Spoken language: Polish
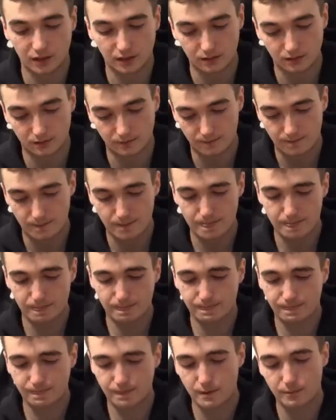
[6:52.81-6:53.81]
kiedy
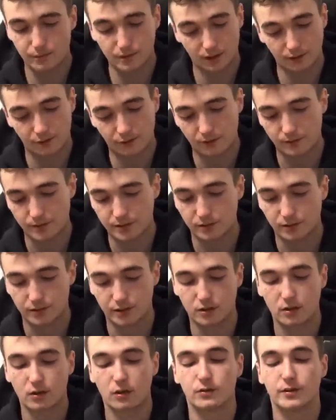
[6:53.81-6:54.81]
nie potrafiłem się do
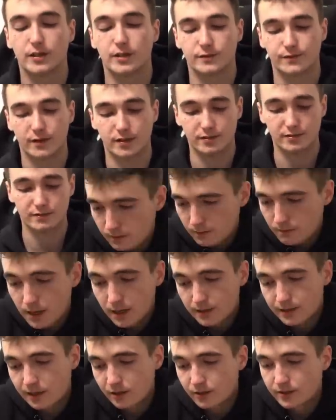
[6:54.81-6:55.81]
nikogo odezwać.
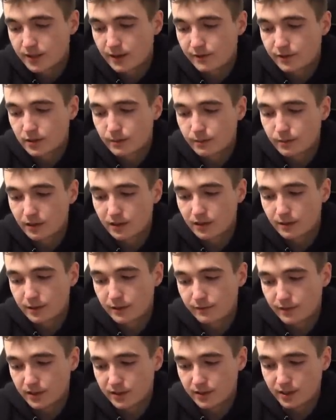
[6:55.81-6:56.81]
Marta od zawsze była dla
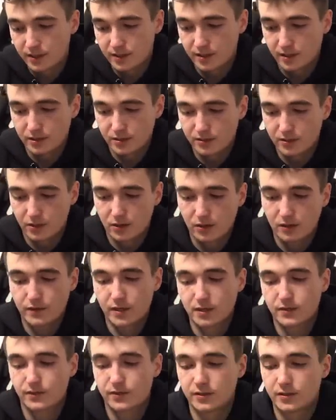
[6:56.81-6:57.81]
mnie ważniejsza niż
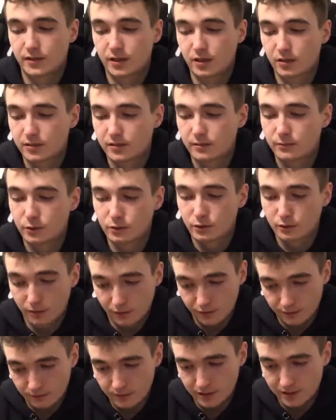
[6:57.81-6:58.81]
cokolwiek związanego z tym
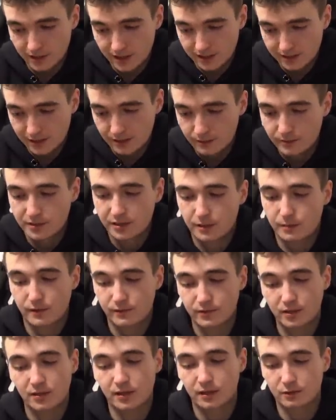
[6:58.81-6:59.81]
YouTube'owym biznesem i
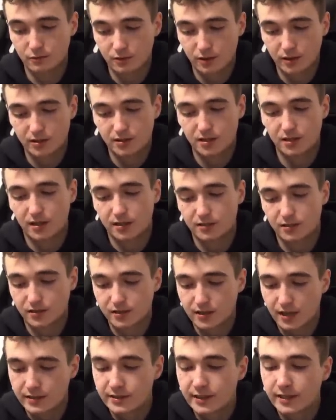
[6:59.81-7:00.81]
zapewne na długo jeszcze tak
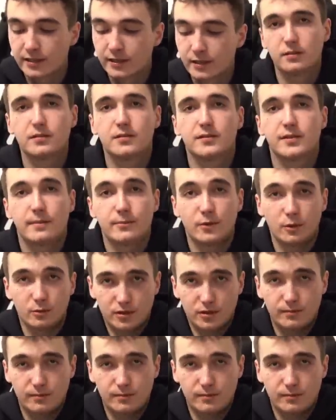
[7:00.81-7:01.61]
zostanie. Ze mną